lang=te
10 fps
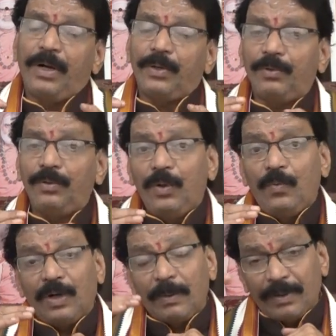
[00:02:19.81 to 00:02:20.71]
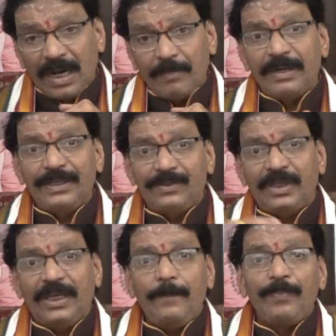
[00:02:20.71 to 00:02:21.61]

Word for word: పాటు ఒక బ్రాహ్మడికి ఇస్తే